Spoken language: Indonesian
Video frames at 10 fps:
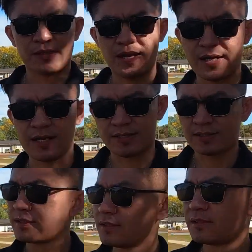Nah,
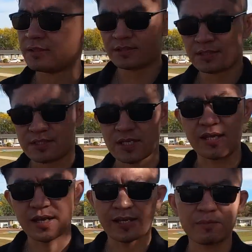
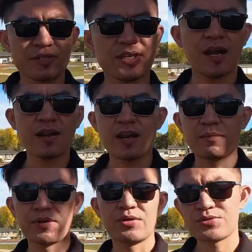saya lagi berjalan
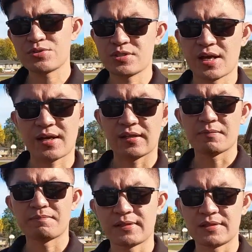ini menuju ke arah
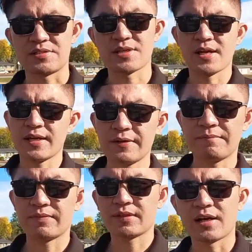tempat kerja
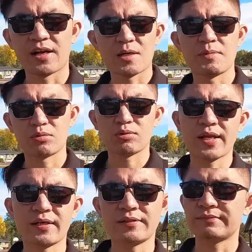karena
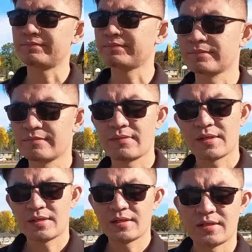kebetulan
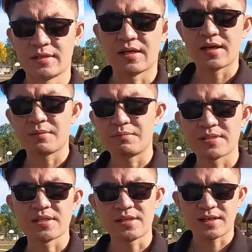ya
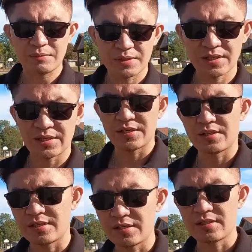biasanya kami
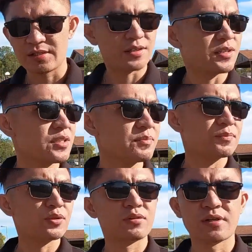
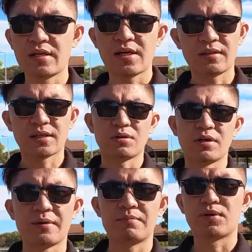dijemput dan diantar
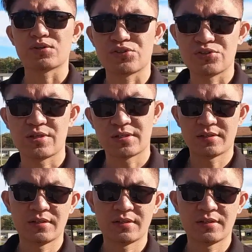oleh bos